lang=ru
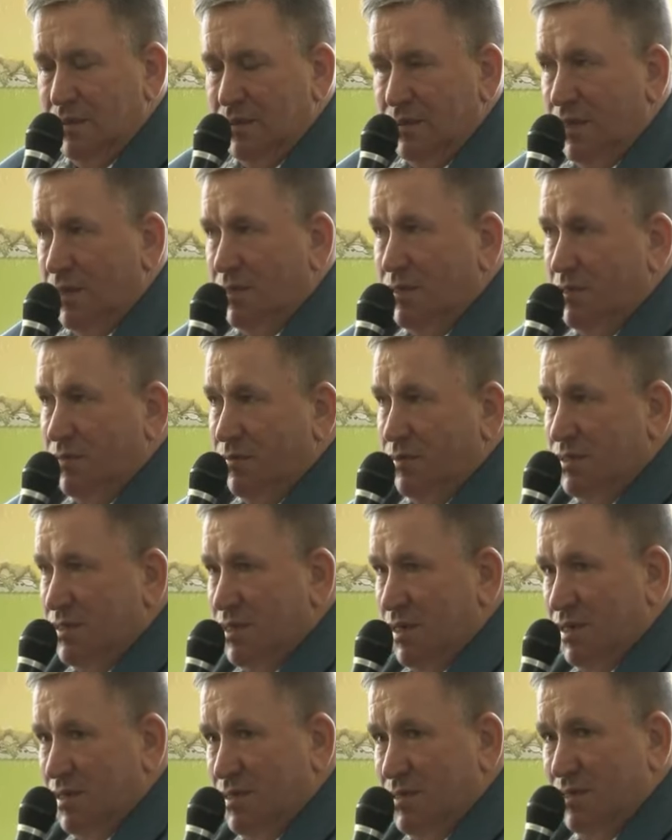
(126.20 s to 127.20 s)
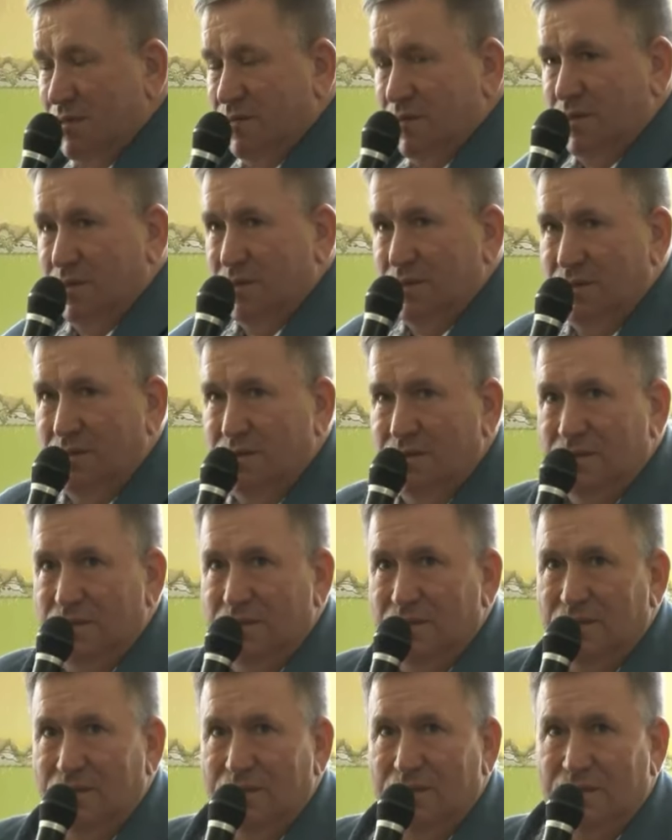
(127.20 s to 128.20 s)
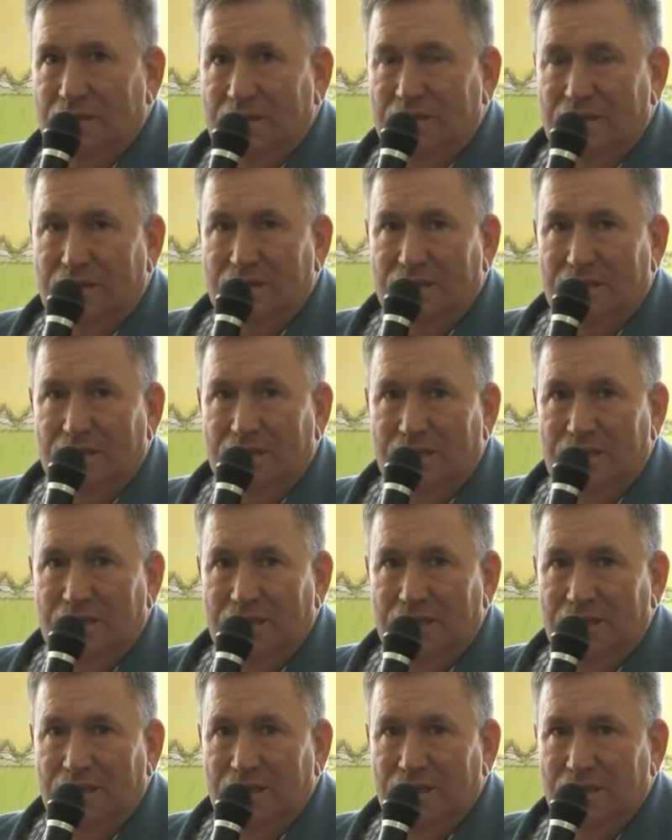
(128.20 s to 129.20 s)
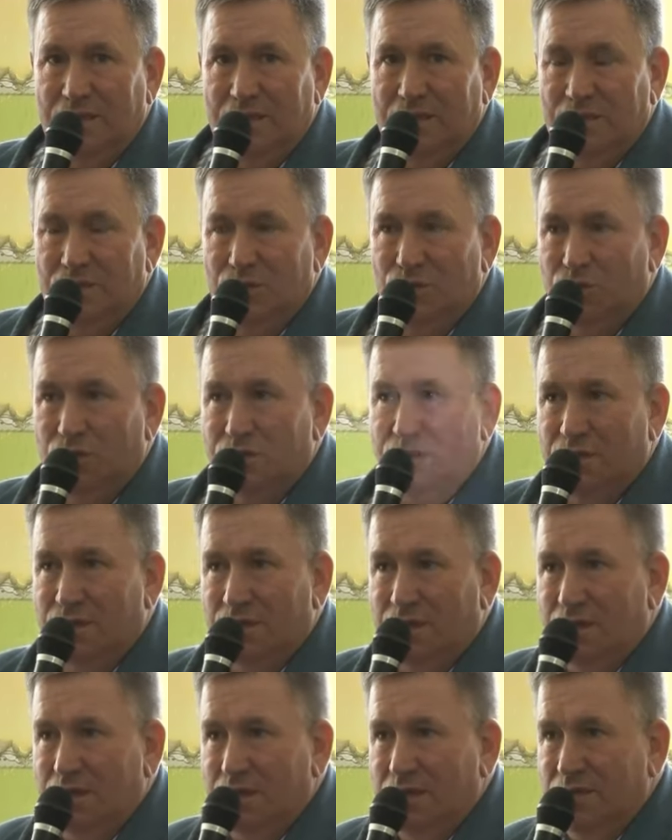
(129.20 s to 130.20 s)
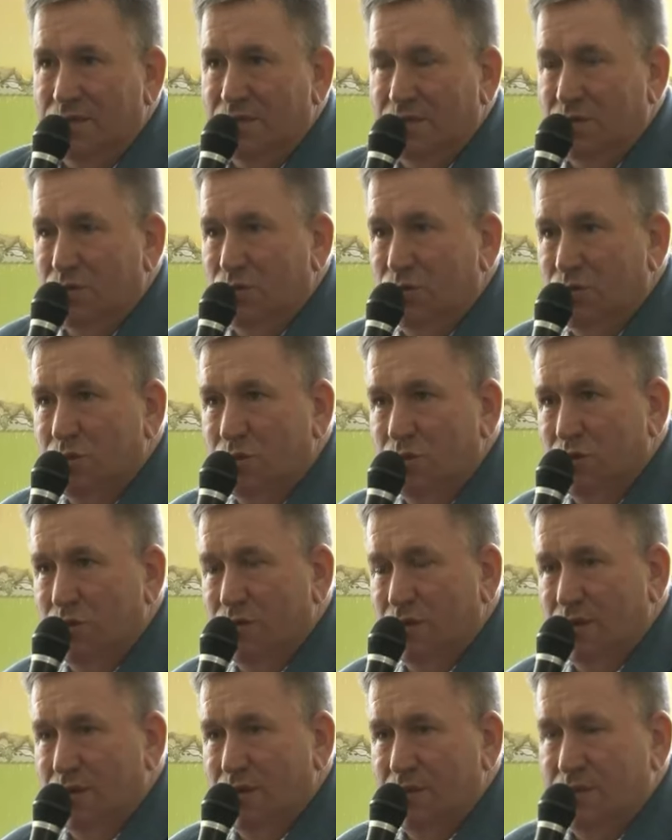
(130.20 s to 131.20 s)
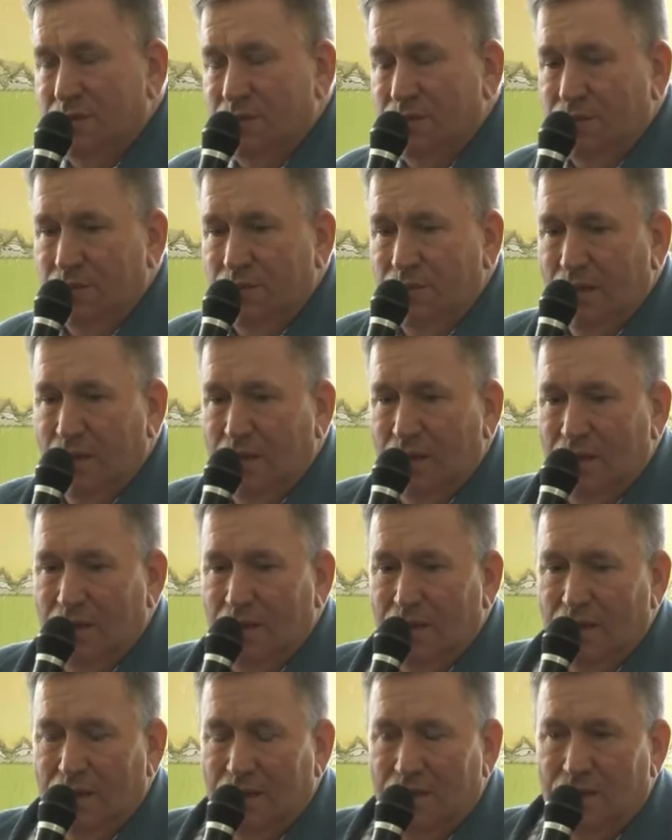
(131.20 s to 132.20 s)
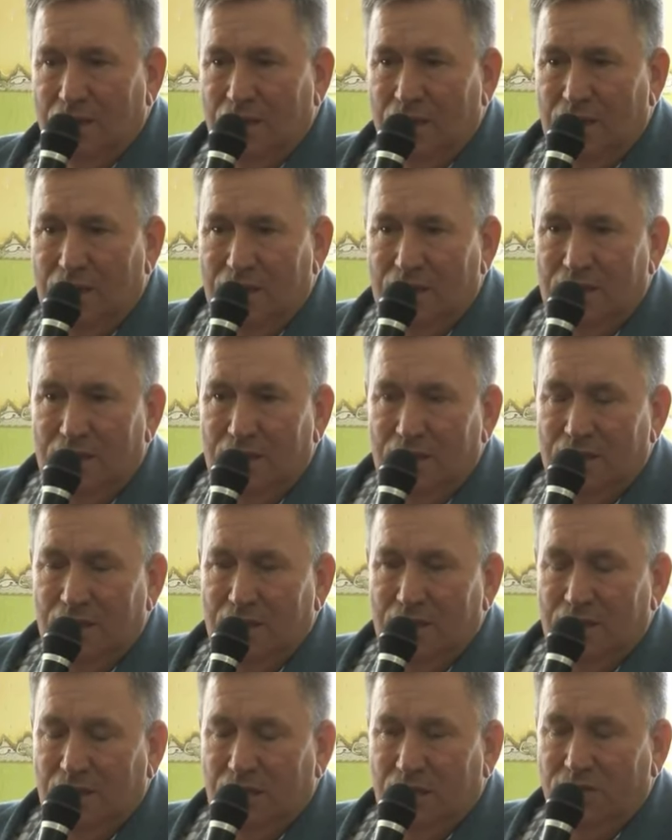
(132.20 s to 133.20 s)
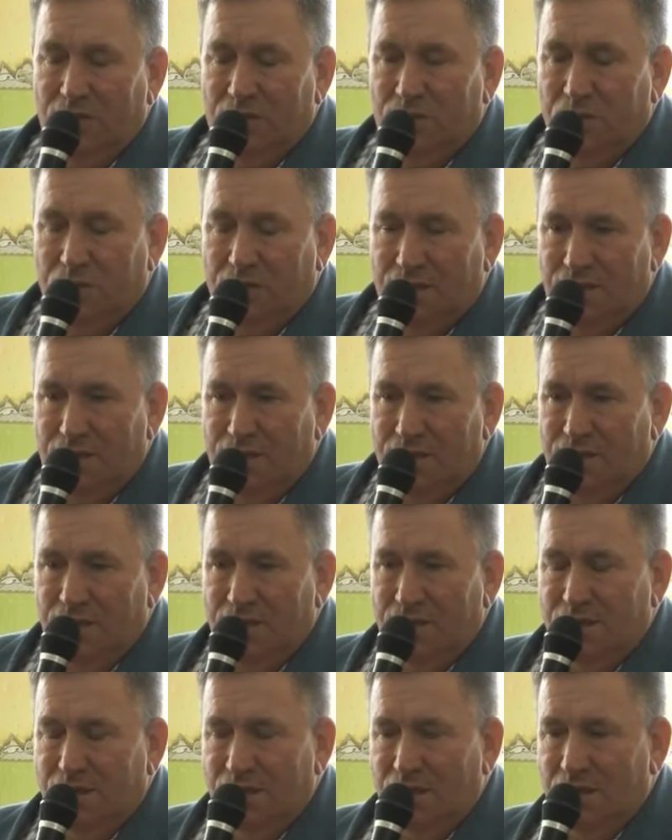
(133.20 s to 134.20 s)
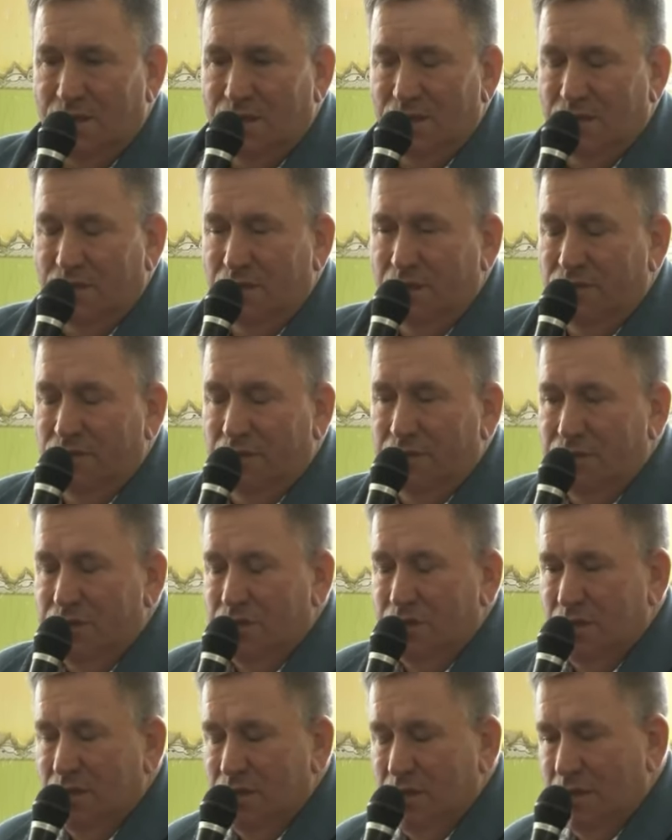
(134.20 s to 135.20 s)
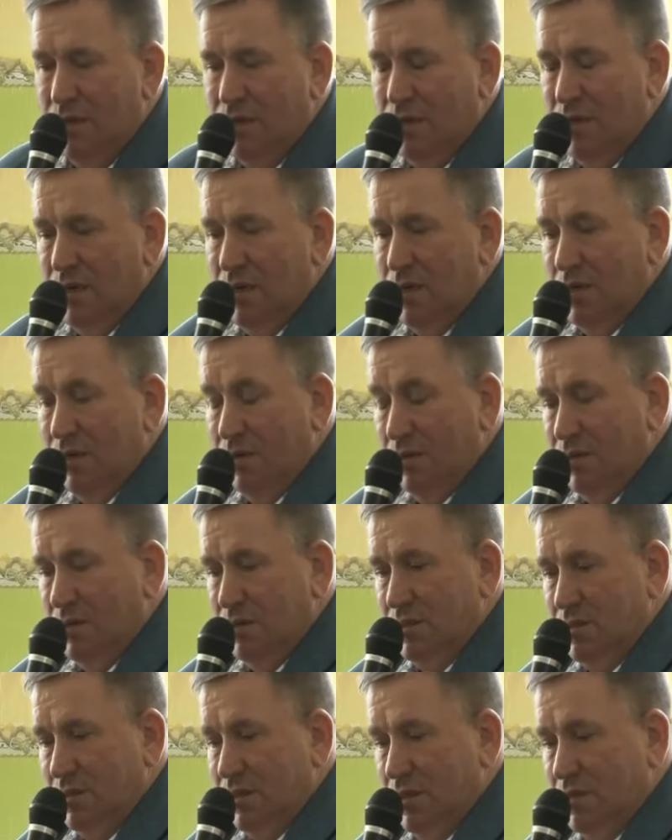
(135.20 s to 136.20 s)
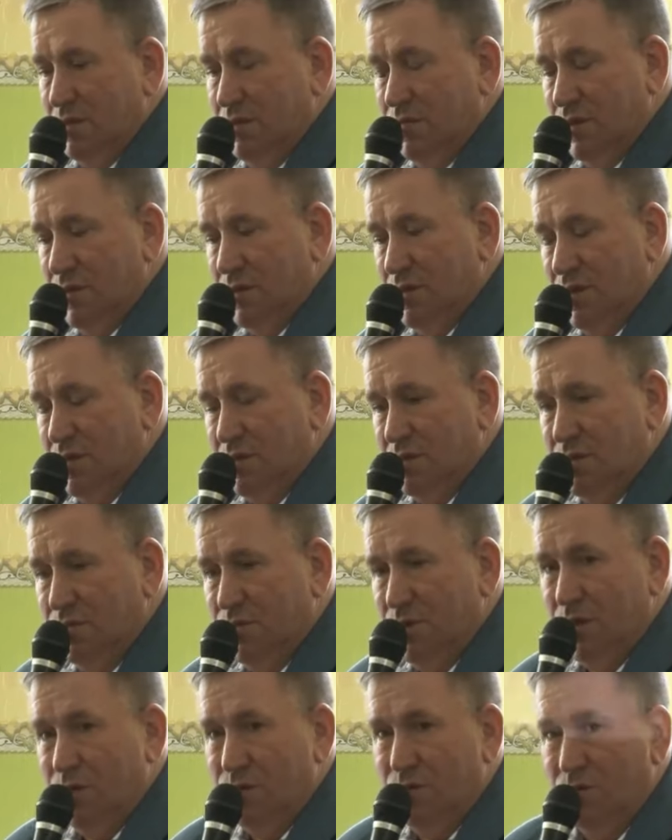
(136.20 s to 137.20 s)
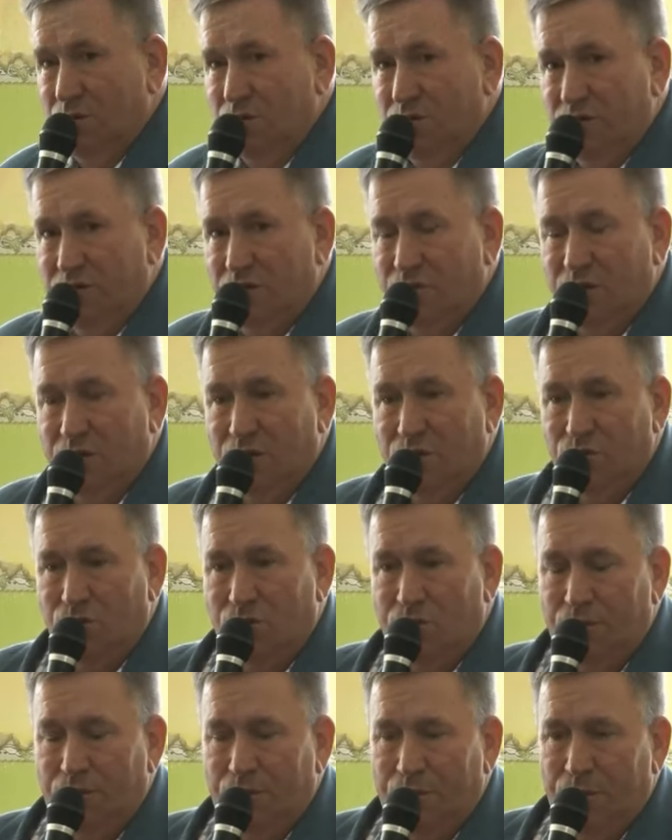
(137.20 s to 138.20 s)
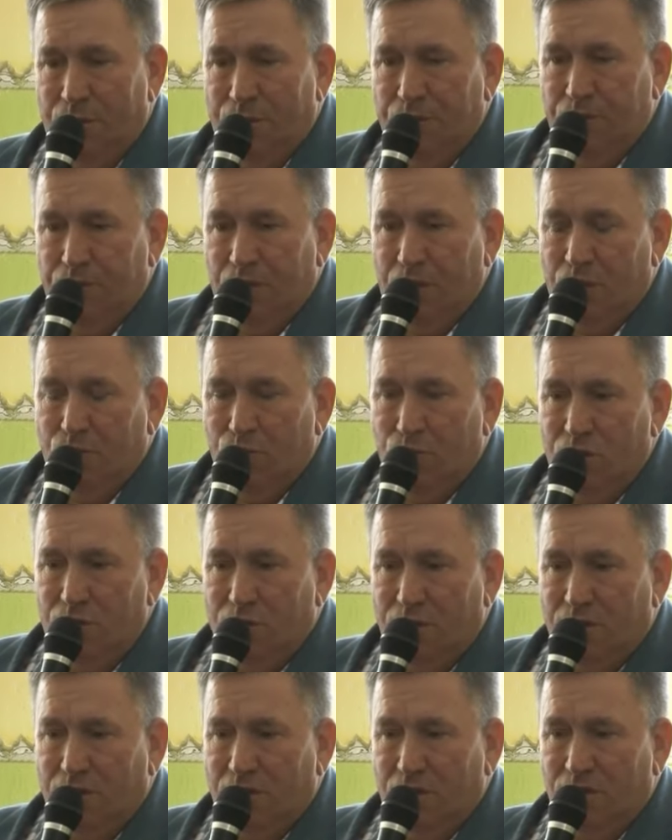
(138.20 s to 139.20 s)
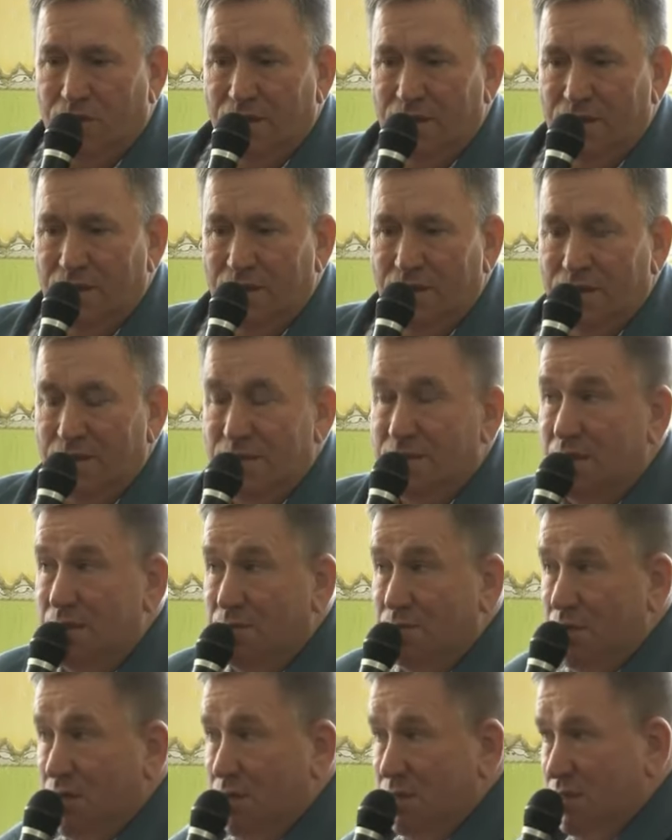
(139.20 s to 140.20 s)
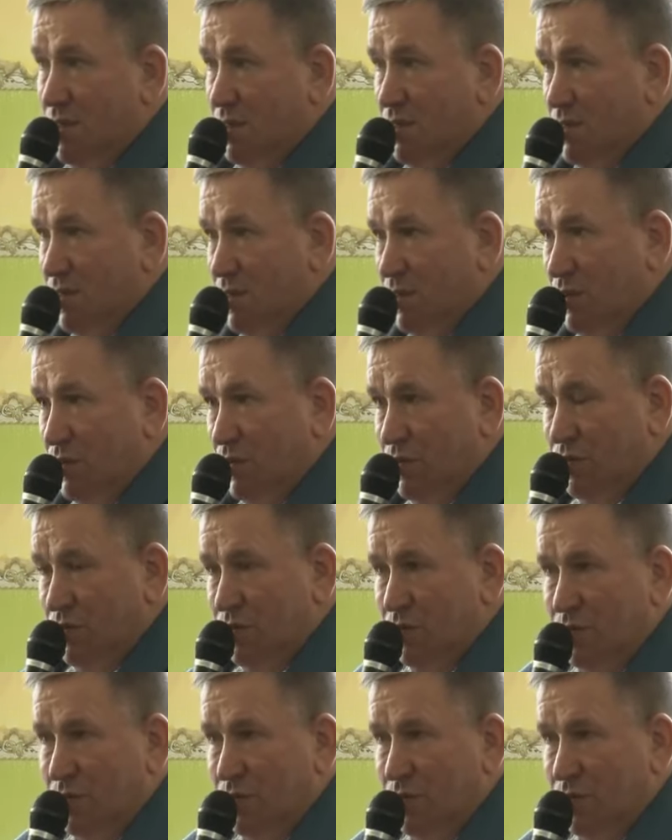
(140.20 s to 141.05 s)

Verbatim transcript: детского царства, где созданы все условия для, для воспитания детей вообще, э, значит, в Рассказском районе в этом году будем открывать 7 детских садов.